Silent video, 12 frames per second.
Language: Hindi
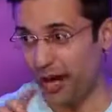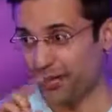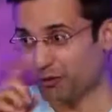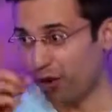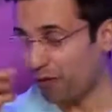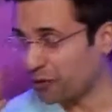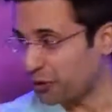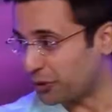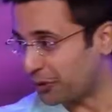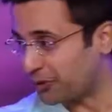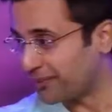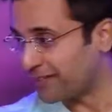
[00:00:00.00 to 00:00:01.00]
तो हेड्स ऑफ टू
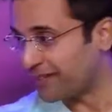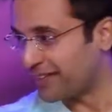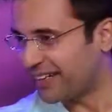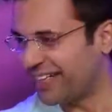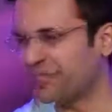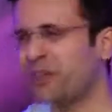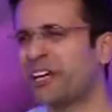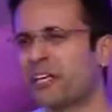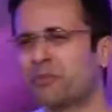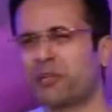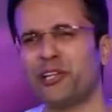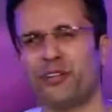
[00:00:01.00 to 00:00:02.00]
यू नहीं तो
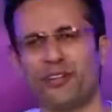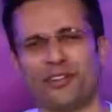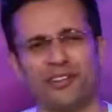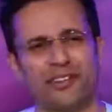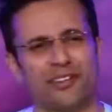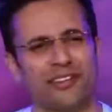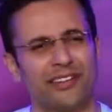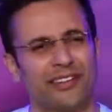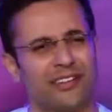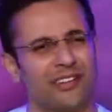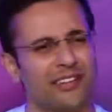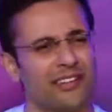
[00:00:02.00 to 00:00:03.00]
कठपुतली हो
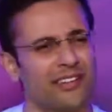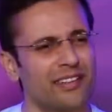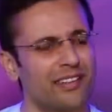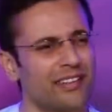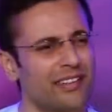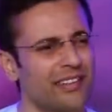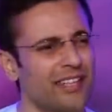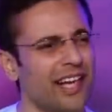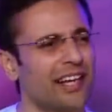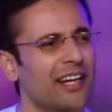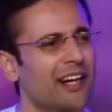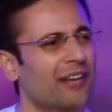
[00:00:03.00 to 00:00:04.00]

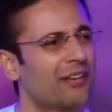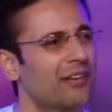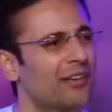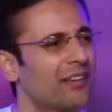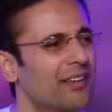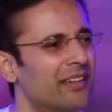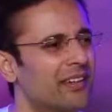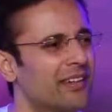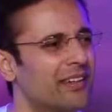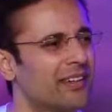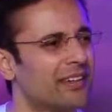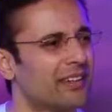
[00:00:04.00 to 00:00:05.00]
क्या कर रहे हो
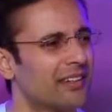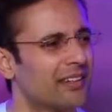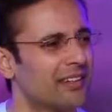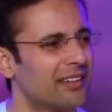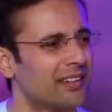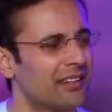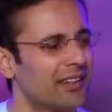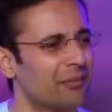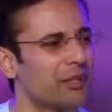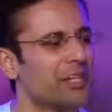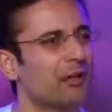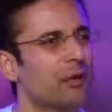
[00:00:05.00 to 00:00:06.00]

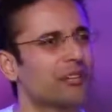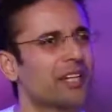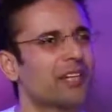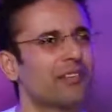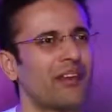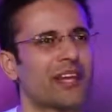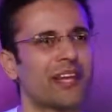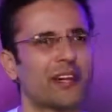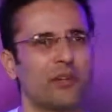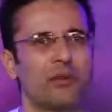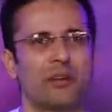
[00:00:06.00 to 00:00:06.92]
अपनी ईगो को सेटिस्फाई कर रहे